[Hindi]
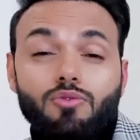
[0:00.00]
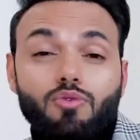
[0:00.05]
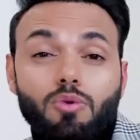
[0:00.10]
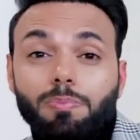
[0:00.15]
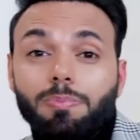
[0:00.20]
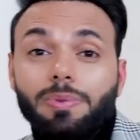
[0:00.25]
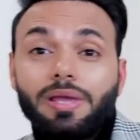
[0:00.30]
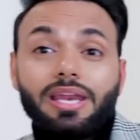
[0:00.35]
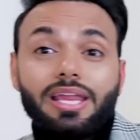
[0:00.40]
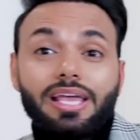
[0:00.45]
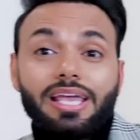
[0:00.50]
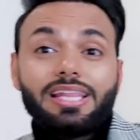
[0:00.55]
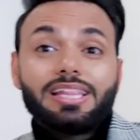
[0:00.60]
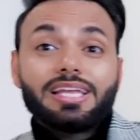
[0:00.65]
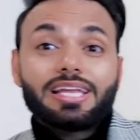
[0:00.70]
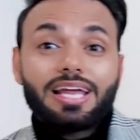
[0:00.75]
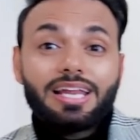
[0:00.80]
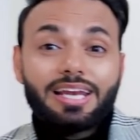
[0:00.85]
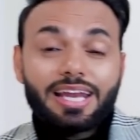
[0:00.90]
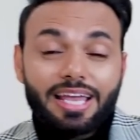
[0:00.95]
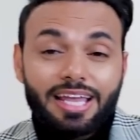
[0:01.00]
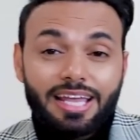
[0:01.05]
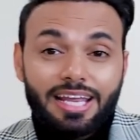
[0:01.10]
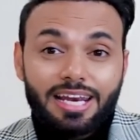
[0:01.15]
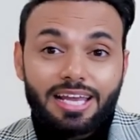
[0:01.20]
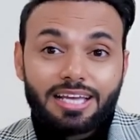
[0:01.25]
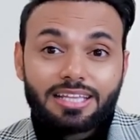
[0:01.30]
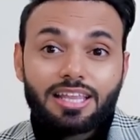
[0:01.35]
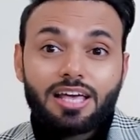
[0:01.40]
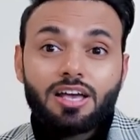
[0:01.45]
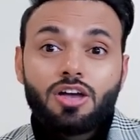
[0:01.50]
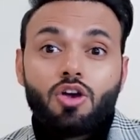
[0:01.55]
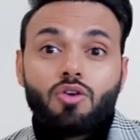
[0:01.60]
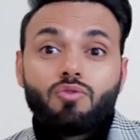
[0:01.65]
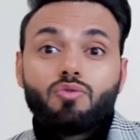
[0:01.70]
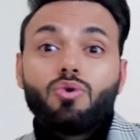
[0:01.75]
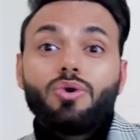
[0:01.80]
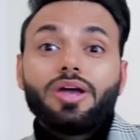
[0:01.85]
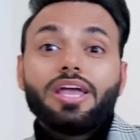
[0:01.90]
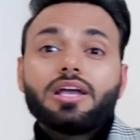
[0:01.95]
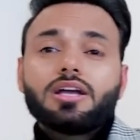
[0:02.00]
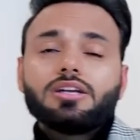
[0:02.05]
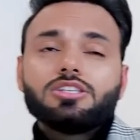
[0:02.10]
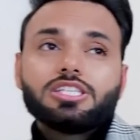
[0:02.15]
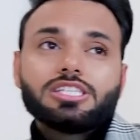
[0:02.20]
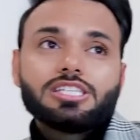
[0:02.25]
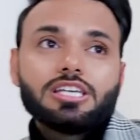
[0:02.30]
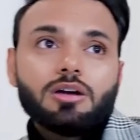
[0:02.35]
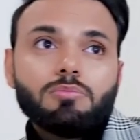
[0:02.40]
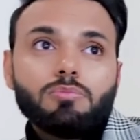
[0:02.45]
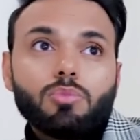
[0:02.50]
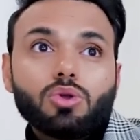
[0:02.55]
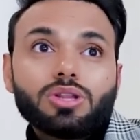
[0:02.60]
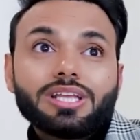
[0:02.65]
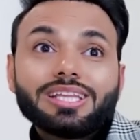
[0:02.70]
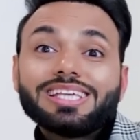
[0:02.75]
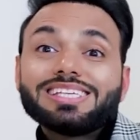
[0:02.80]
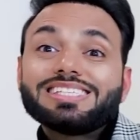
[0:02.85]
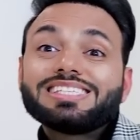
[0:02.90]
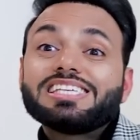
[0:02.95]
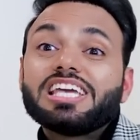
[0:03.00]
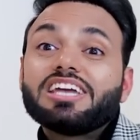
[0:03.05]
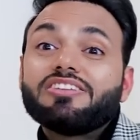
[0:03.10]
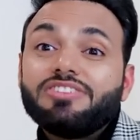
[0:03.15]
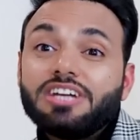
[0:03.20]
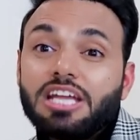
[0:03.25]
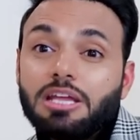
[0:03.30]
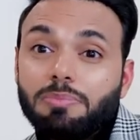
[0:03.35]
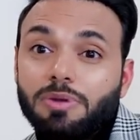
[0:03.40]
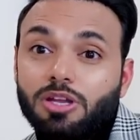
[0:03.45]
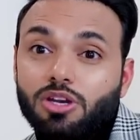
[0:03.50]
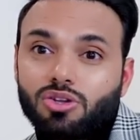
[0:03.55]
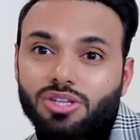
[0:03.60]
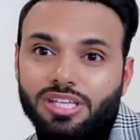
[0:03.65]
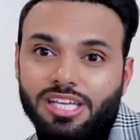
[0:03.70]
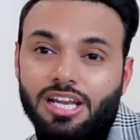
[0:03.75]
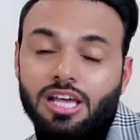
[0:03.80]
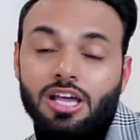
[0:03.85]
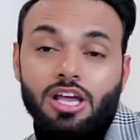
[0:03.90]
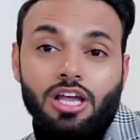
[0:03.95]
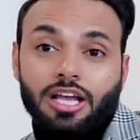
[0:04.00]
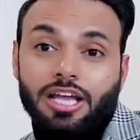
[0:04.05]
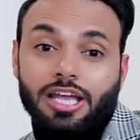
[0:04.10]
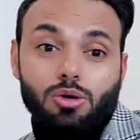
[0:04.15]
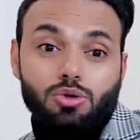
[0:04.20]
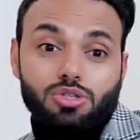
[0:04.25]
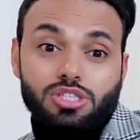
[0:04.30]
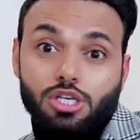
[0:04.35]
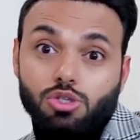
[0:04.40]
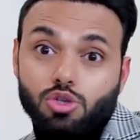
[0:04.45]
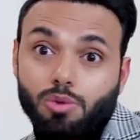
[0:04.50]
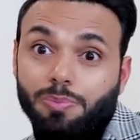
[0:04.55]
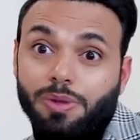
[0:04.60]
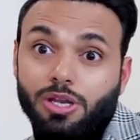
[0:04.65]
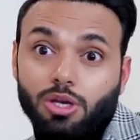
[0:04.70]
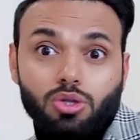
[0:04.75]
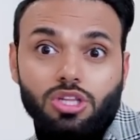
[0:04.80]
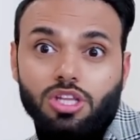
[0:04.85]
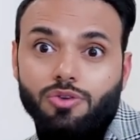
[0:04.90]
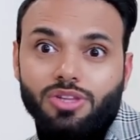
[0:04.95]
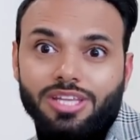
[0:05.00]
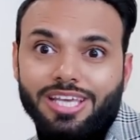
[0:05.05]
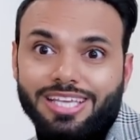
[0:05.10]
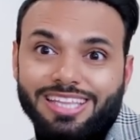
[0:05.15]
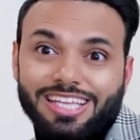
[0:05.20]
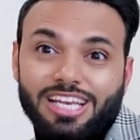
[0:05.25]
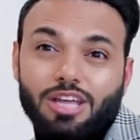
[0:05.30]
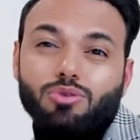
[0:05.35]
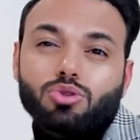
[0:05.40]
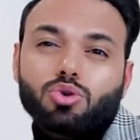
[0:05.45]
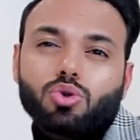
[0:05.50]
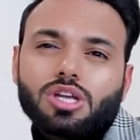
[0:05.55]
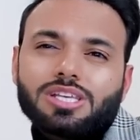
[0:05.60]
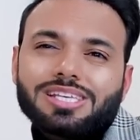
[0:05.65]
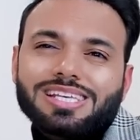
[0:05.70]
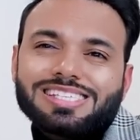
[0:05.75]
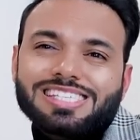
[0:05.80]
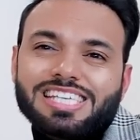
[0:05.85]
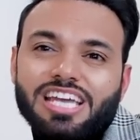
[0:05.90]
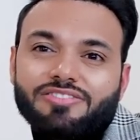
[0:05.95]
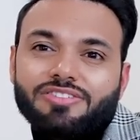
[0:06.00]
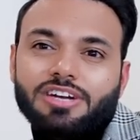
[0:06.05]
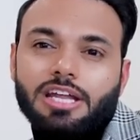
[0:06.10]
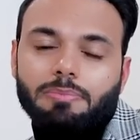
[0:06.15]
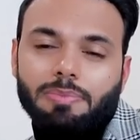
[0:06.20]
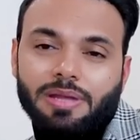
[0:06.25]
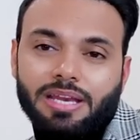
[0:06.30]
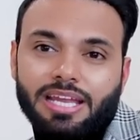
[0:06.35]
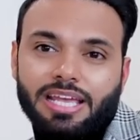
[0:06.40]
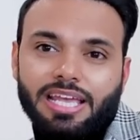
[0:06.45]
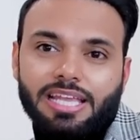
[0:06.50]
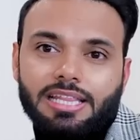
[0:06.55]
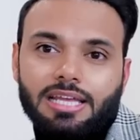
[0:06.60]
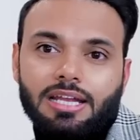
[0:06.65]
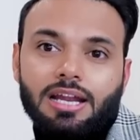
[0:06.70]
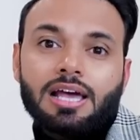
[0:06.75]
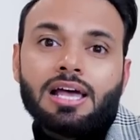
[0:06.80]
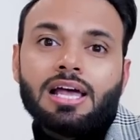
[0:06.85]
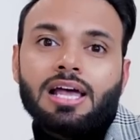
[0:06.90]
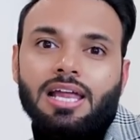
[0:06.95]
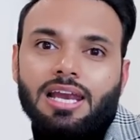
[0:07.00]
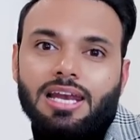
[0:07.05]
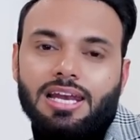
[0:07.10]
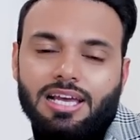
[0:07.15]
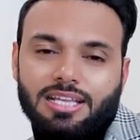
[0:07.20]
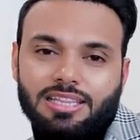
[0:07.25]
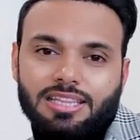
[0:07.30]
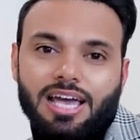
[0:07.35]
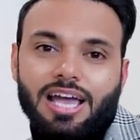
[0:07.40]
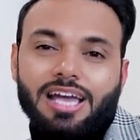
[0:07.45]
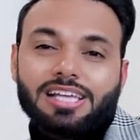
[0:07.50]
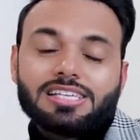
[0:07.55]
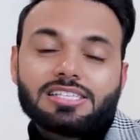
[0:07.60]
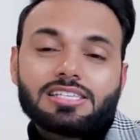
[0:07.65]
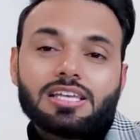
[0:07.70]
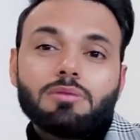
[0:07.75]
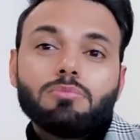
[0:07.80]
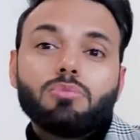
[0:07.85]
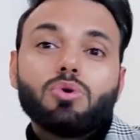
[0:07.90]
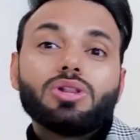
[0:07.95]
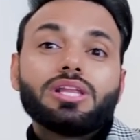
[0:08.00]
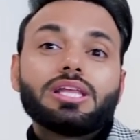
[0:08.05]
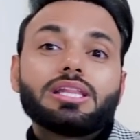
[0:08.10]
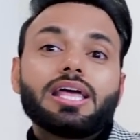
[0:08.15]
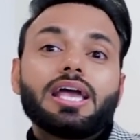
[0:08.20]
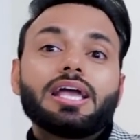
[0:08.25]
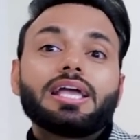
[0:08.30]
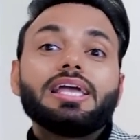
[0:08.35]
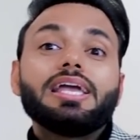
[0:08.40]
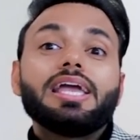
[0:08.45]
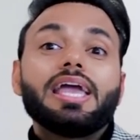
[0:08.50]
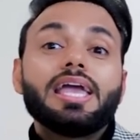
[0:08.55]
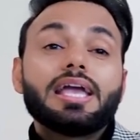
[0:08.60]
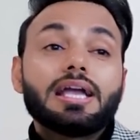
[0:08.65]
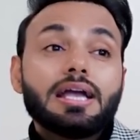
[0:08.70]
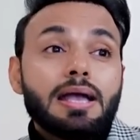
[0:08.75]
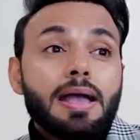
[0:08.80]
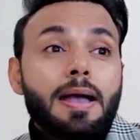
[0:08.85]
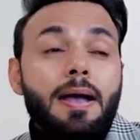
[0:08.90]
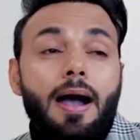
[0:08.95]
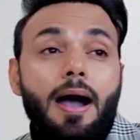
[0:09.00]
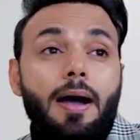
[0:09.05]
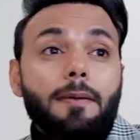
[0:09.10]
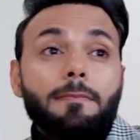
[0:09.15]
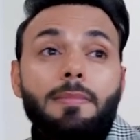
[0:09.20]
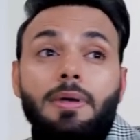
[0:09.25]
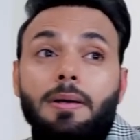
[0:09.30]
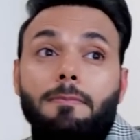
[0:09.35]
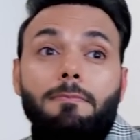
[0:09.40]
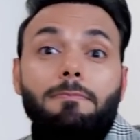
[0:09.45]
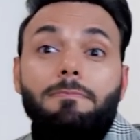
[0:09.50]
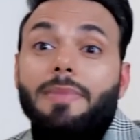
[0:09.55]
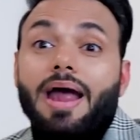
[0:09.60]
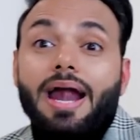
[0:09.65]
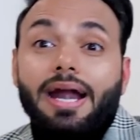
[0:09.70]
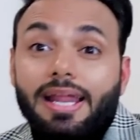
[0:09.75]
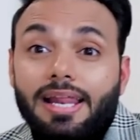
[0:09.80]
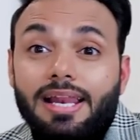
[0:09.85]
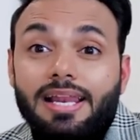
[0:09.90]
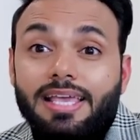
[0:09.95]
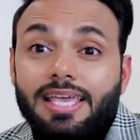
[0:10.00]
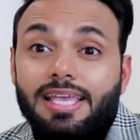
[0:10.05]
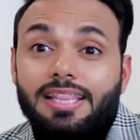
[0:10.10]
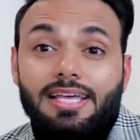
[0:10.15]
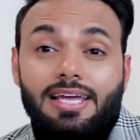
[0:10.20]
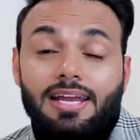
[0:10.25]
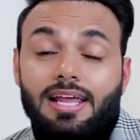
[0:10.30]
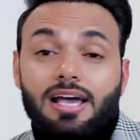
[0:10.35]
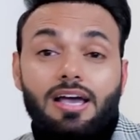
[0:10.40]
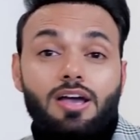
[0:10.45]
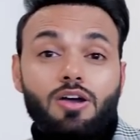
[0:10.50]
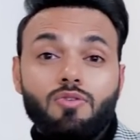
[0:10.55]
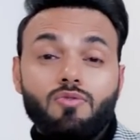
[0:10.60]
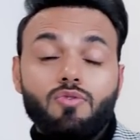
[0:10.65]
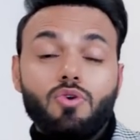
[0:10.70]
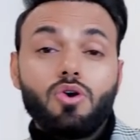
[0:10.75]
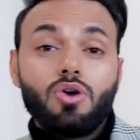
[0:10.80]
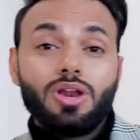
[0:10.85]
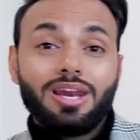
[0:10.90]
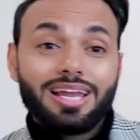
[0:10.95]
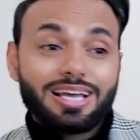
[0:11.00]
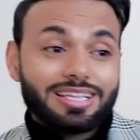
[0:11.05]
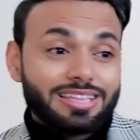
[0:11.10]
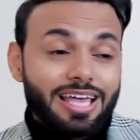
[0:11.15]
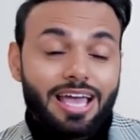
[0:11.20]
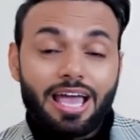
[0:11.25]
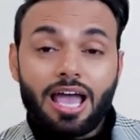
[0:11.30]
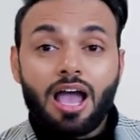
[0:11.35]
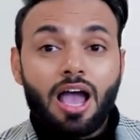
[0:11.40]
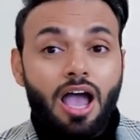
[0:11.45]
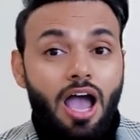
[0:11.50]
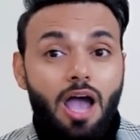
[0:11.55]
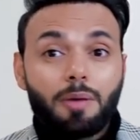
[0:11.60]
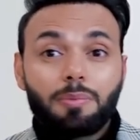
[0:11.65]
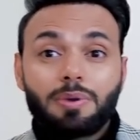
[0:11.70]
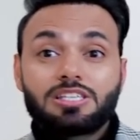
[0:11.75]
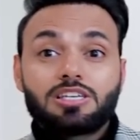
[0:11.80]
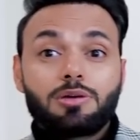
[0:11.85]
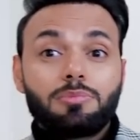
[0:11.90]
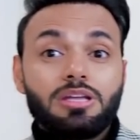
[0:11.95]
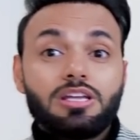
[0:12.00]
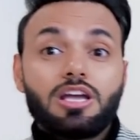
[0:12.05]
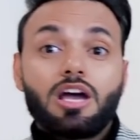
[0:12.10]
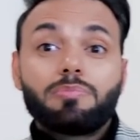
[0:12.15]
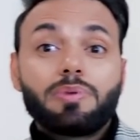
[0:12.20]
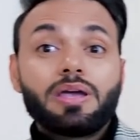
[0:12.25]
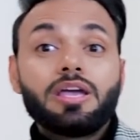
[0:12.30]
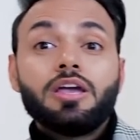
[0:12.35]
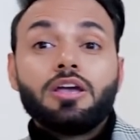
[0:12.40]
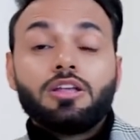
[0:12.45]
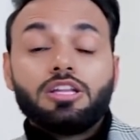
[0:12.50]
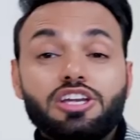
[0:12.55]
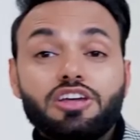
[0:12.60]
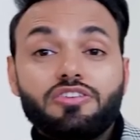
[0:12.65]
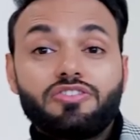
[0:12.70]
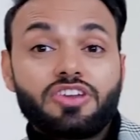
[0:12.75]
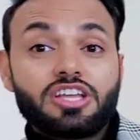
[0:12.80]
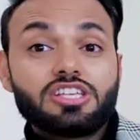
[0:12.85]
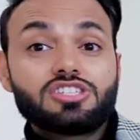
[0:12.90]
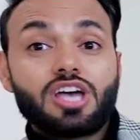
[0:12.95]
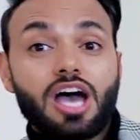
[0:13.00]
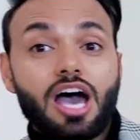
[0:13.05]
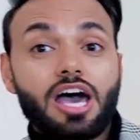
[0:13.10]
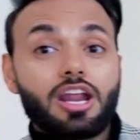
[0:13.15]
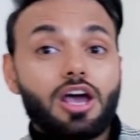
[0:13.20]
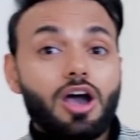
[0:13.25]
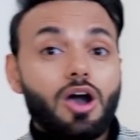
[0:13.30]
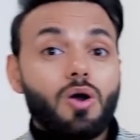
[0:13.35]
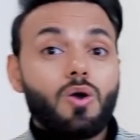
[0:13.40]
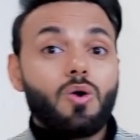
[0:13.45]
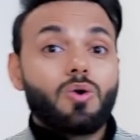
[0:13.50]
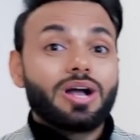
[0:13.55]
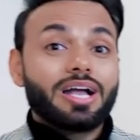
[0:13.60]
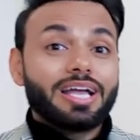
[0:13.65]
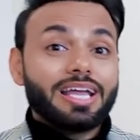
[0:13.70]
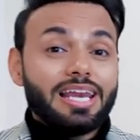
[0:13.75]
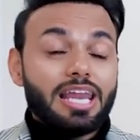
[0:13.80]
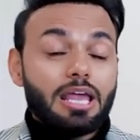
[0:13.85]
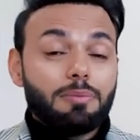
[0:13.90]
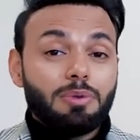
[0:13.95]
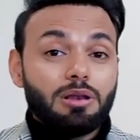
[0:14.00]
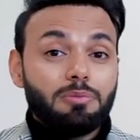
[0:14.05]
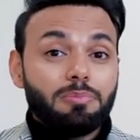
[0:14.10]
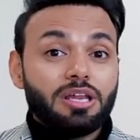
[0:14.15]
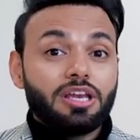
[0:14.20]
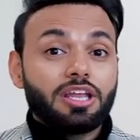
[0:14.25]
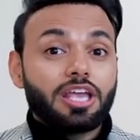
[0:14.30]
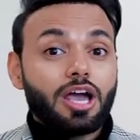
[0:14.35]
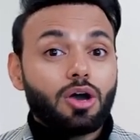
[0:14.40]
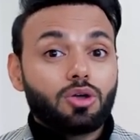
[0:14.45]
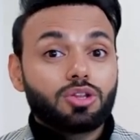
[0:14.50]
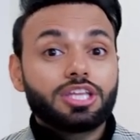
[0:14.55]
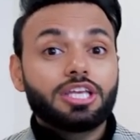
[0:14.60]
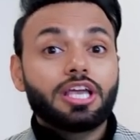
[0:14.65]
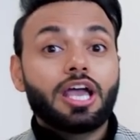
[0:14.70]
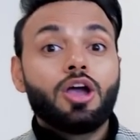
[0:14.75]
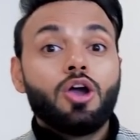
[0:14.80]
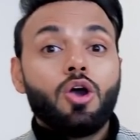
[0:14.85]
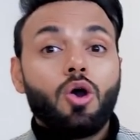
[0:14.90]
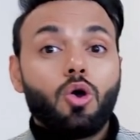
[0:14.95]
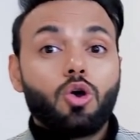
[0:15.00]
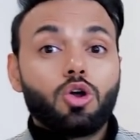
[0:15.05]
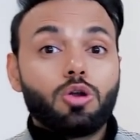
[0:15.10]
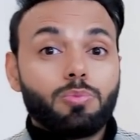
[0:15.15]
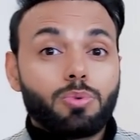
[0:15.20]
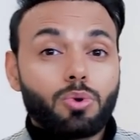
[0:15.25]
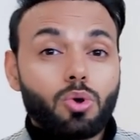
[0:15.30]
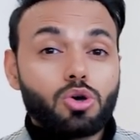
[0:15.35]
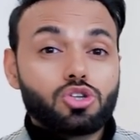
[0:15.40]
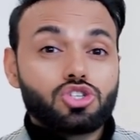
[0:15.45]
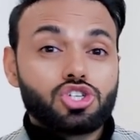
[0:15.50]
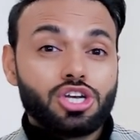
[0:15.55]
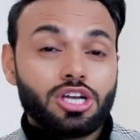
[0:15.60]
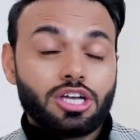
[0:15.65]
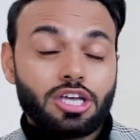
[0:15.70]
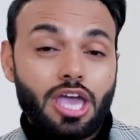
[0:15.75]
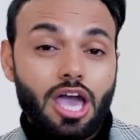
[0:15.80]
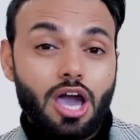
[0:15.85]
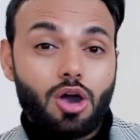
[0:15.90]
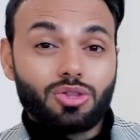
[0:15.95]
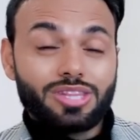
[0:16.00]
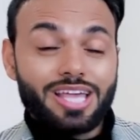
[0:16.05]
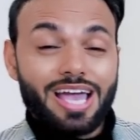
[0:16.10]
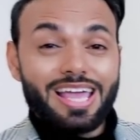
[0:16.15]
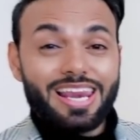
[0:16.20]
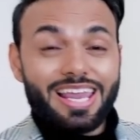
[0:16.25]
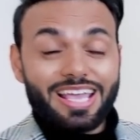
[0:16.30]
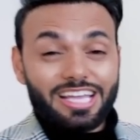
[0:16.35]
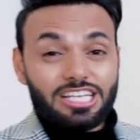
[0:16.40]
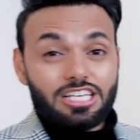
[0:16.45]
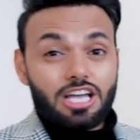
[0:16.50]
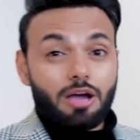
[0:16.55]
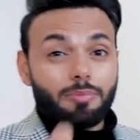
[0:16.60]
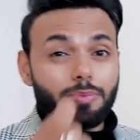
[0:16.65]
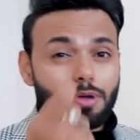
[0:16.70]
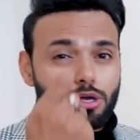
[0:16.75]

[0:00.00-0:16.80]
है वो पिन की तरह नहीं लगता वो एक जिसे हम बोल देते हैं सेफ्टी पिन होती है ना कि उसकी जो पिन होती है वो दिखती नहीं वो थोड़ा सा सेफ्टी पिन की तरह लगता है जिसे हम बोल देते हैं कि एक हम मेडल की तरह वो लगता है आपके सामने यहाँ पे डिफरेंस आ रहा होगा कि लेपल पिन क्या होती है और ब्रोच क्या होता है लेकिन यहाँ